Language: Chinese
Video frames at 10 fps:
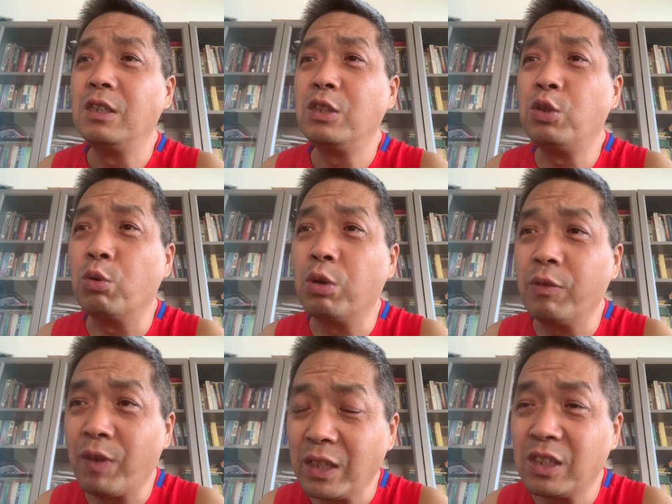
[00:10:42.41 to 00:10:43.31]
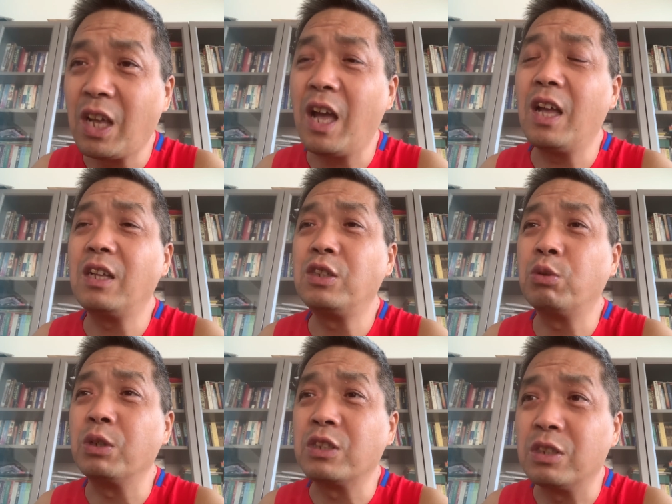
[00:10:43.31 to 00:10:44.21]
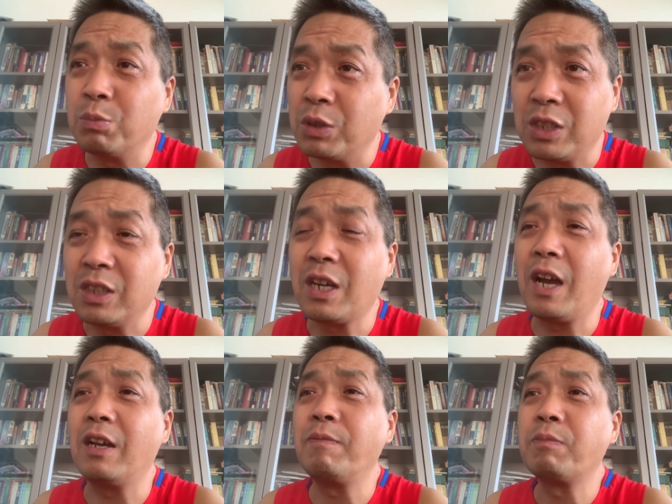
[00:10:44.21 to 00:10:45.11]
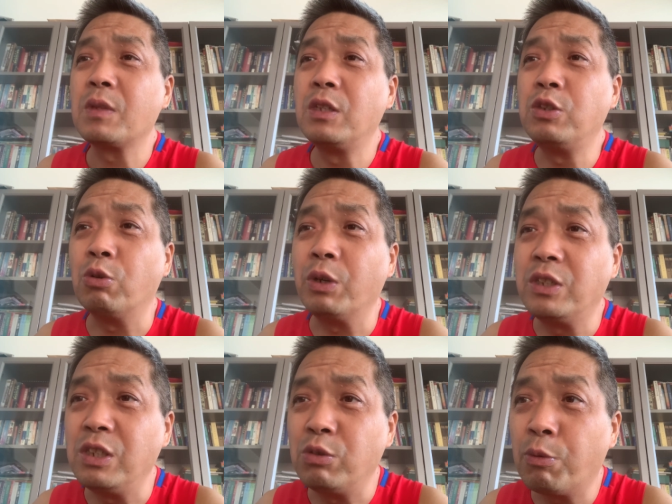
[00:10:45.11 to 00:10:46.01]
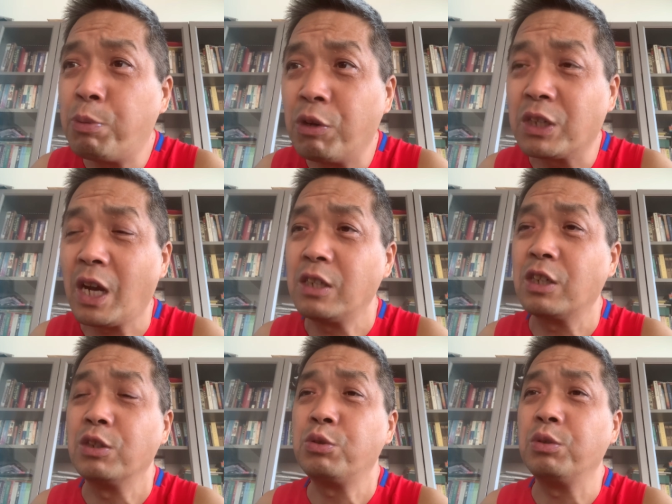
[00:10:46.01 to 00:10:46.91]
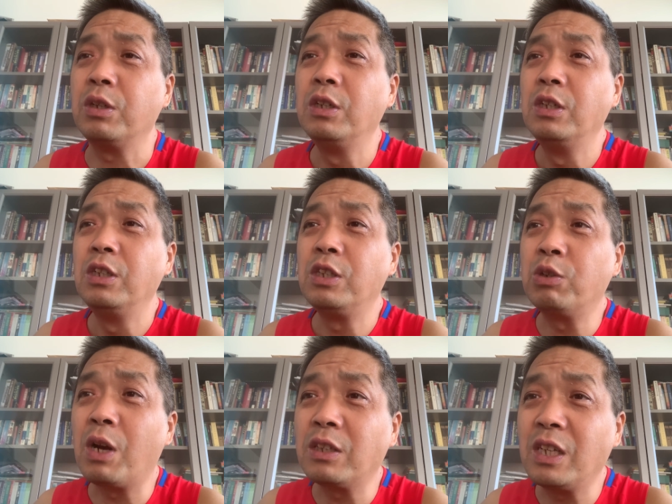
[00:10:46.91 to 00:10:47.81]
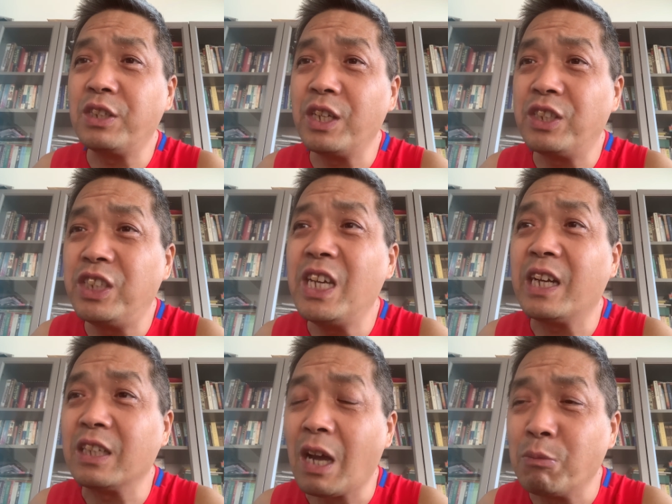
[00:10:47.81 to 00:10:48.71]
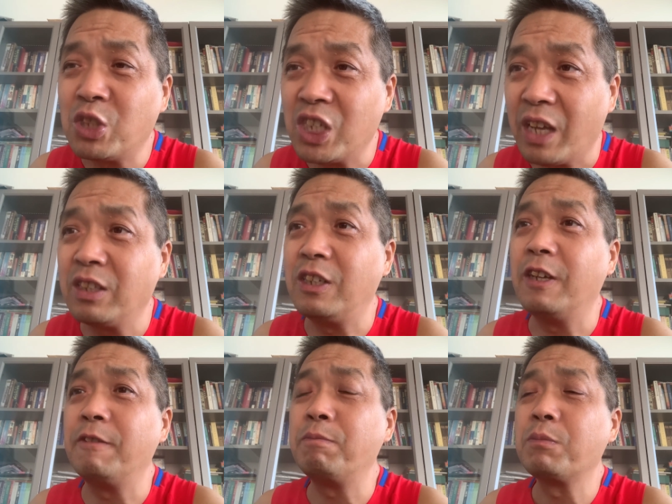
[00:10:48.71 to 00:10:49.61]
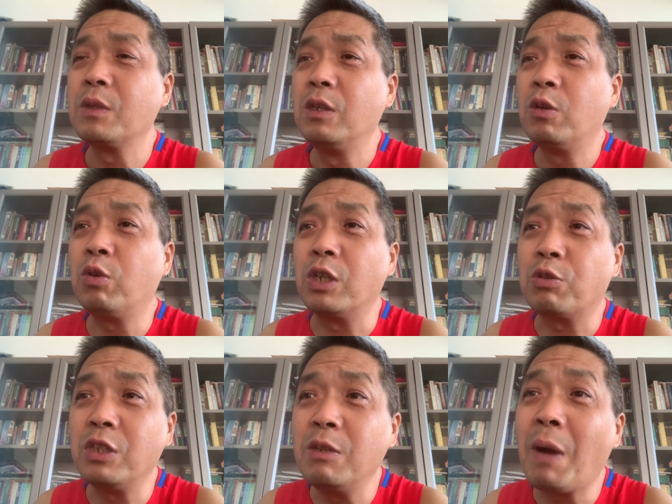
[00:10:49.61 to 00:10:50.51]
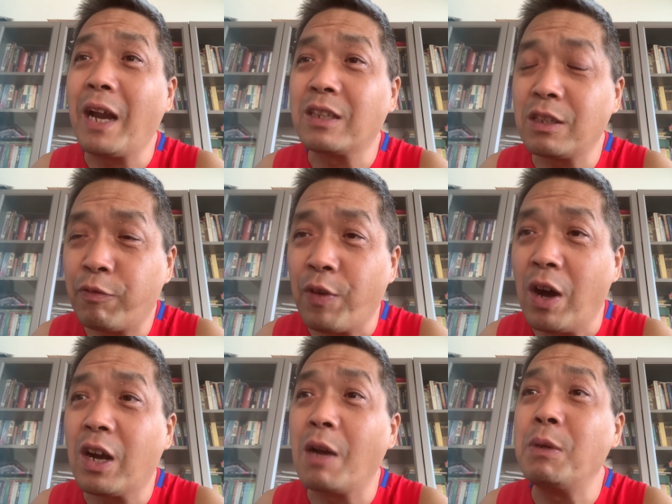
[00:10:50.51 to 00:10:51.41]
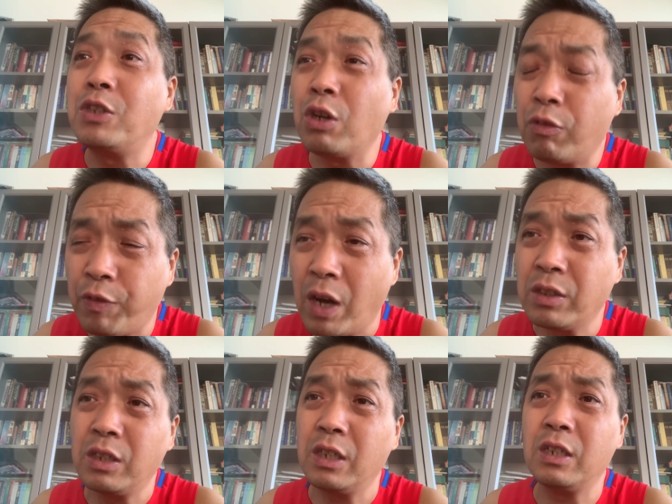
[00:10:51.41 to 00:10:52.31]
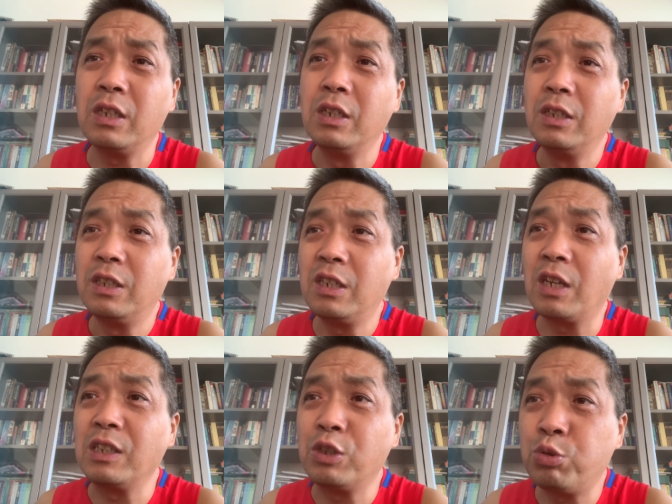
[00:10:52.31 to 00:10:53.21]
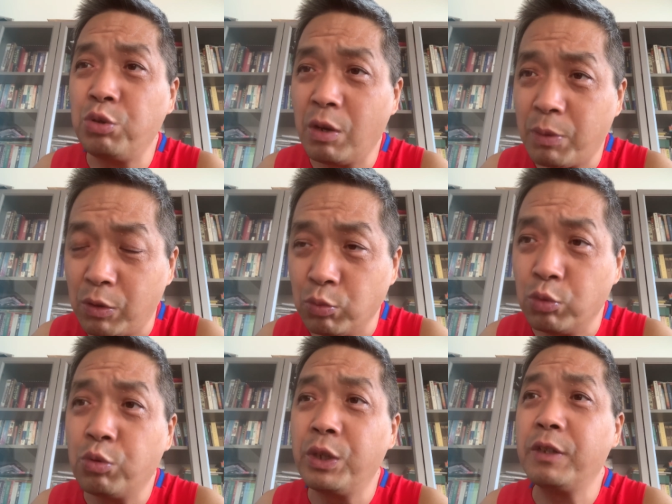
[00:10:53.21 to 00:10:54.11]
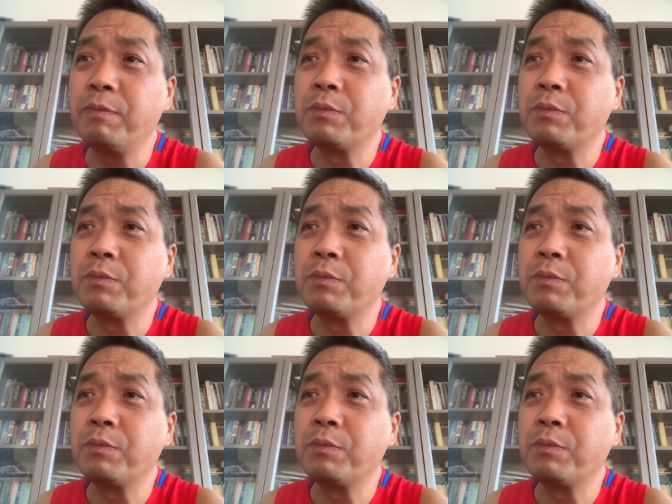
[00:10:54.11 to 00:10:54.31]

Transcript: 就会完蛋，就会资不抵债，就会进入破产程序，就让那些借给他们钱的人，或者说你买了他的房还没交房的人，让你血本无归，